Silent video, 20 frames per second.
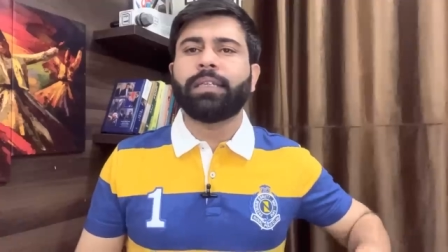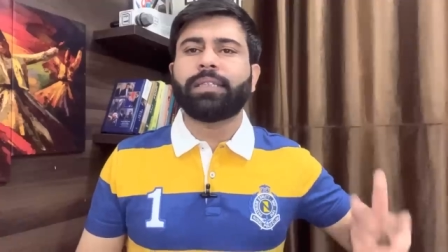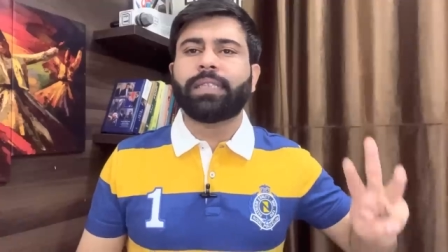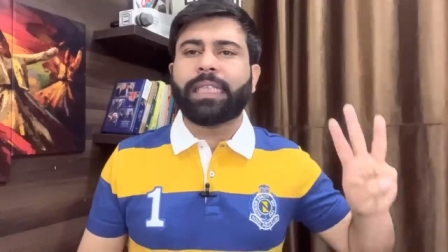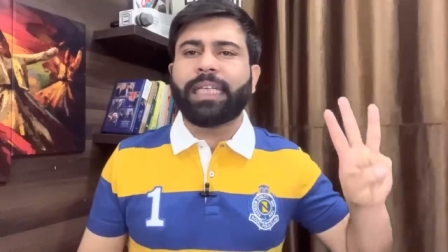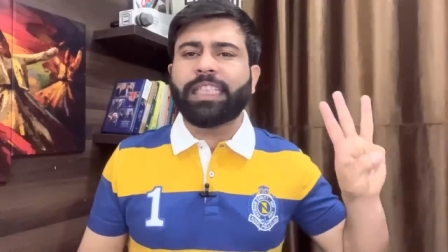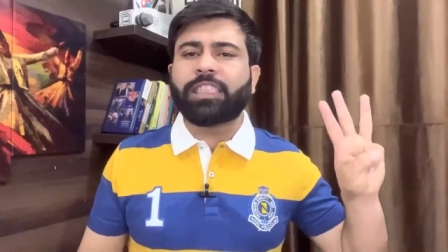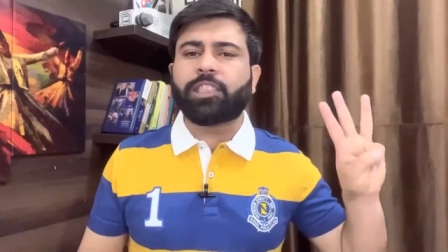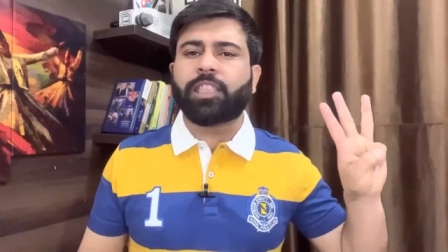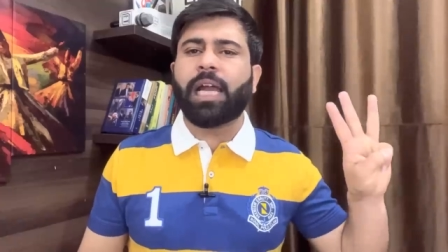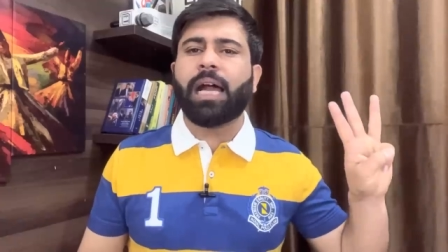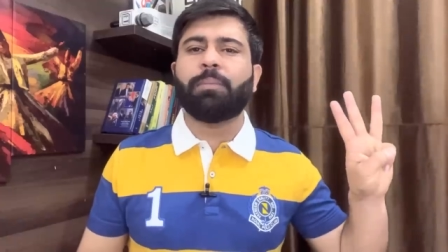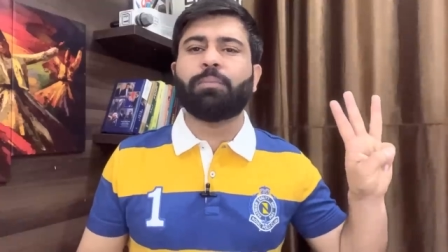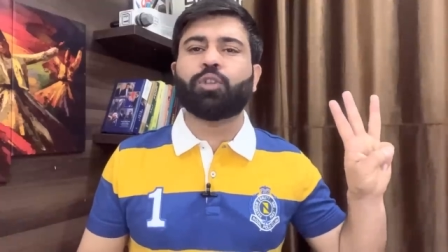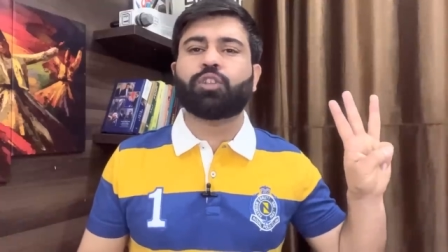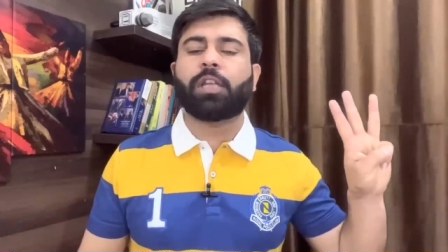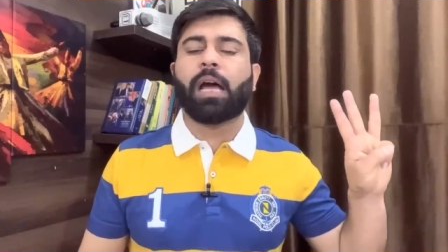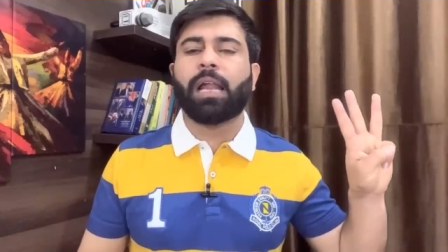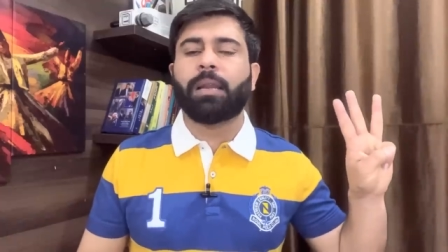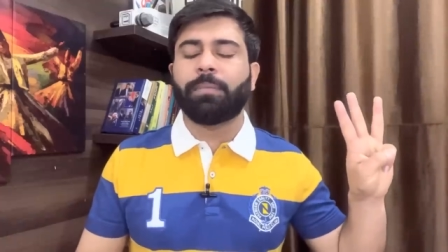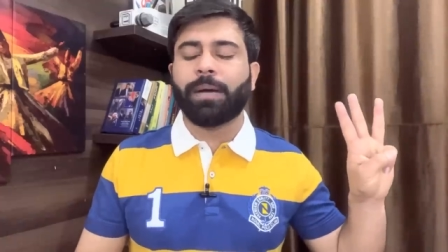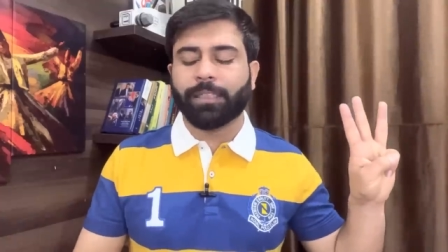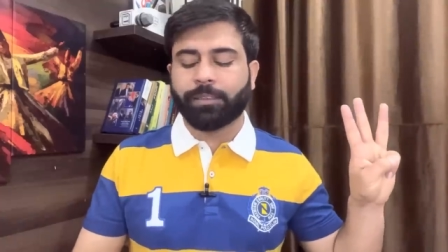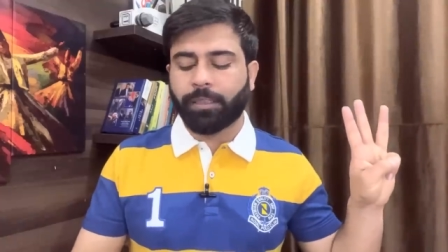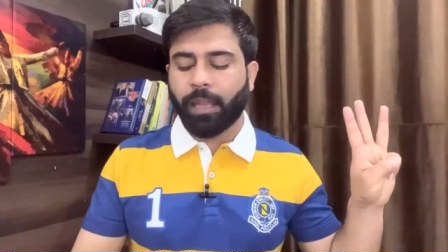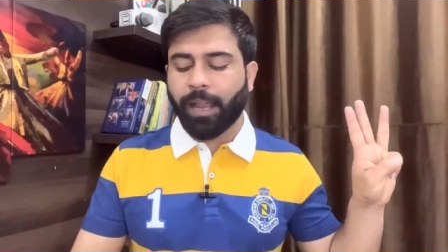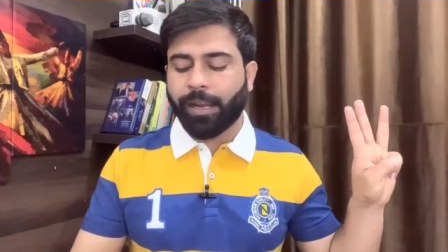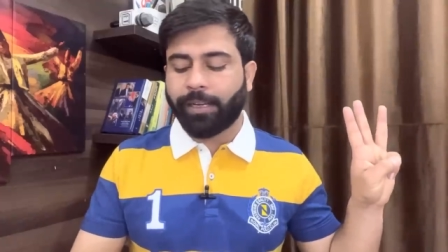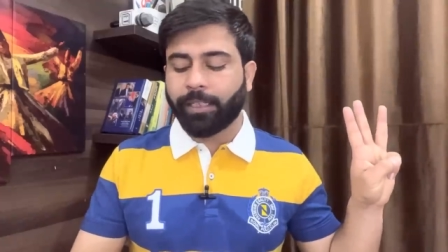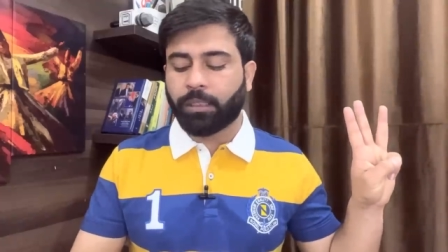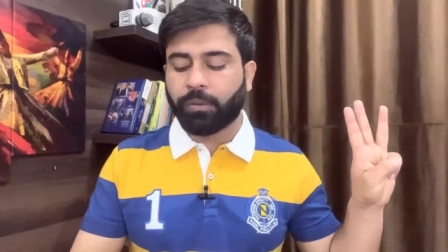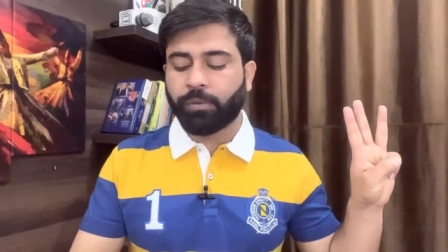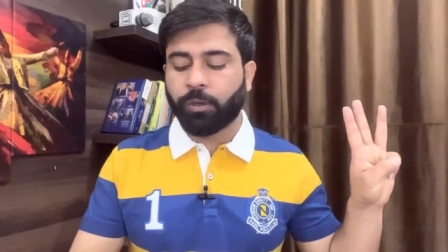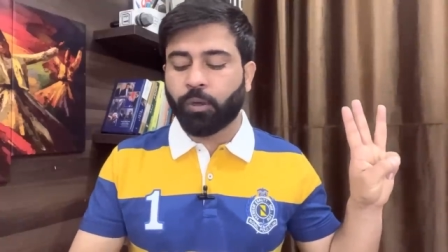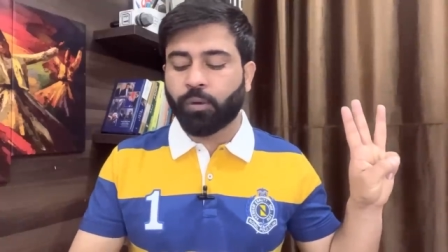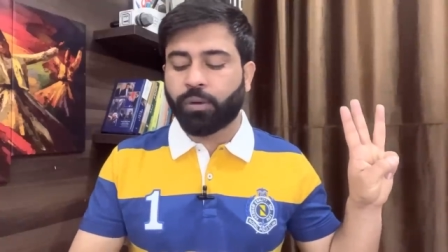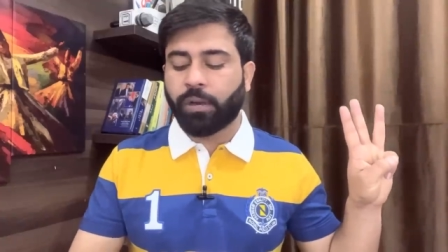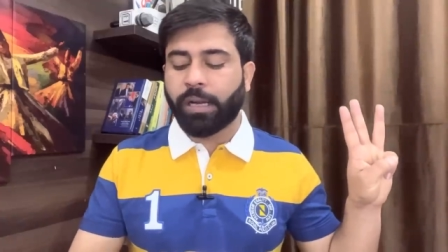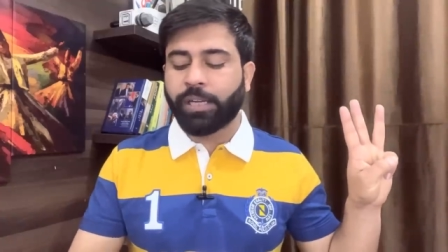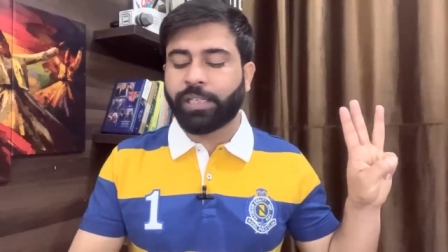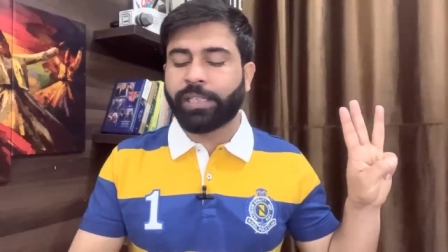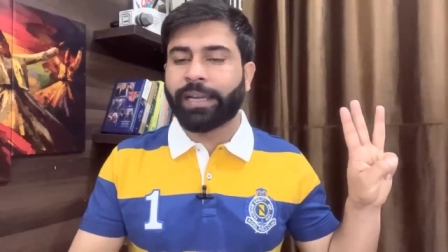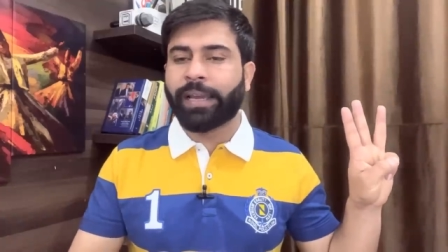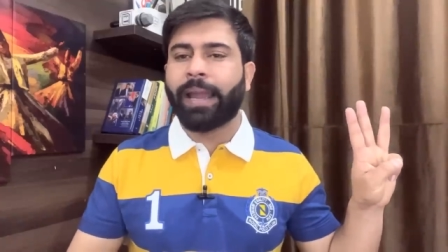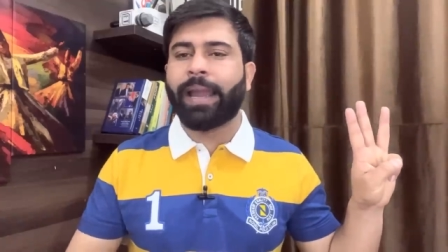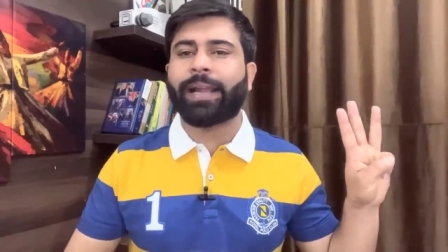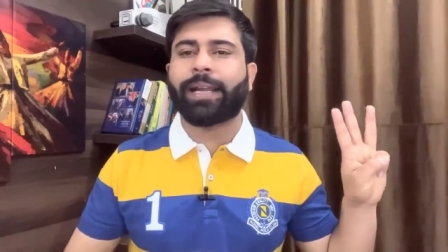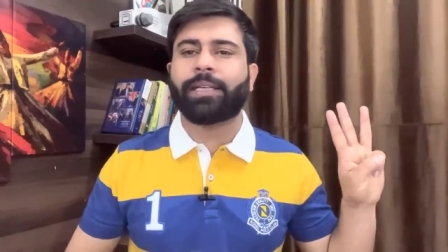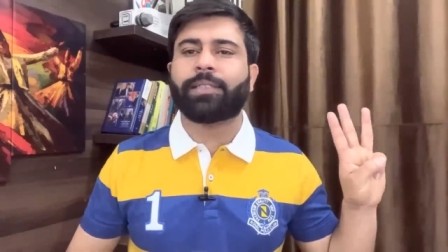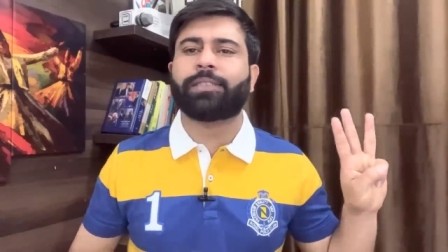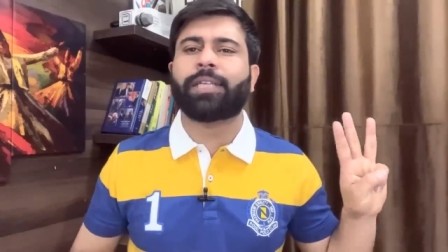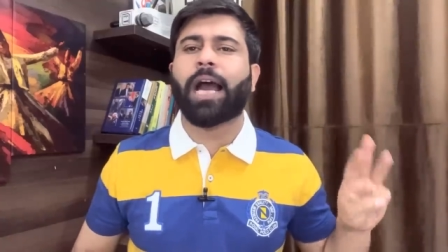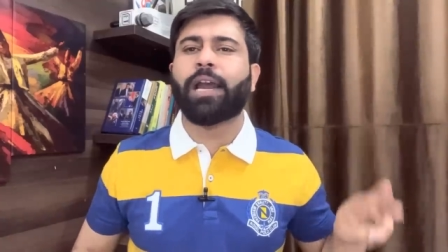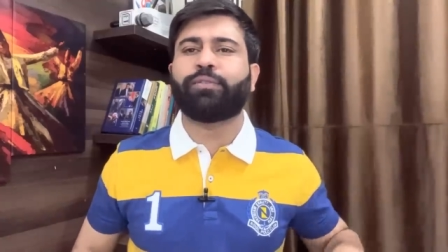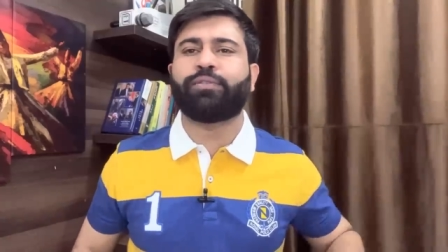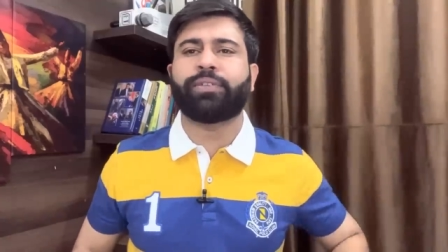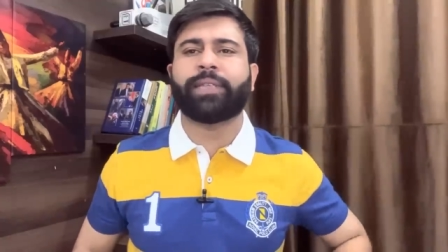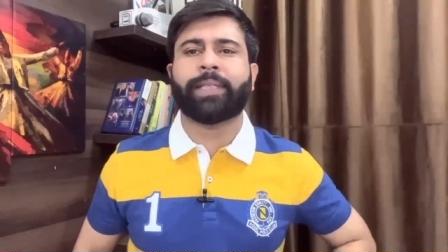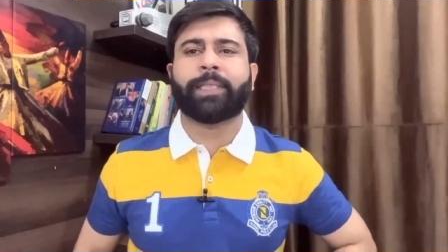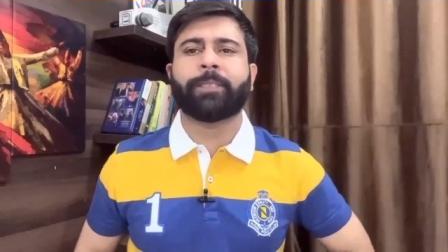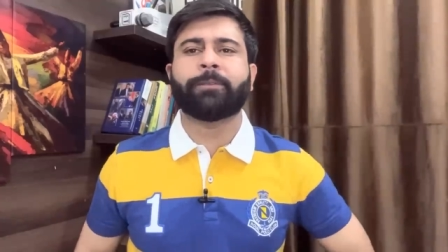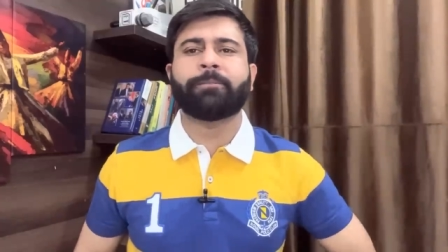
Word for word: तीसरा मुतालबा ताकतवरों का ये है कि साइफर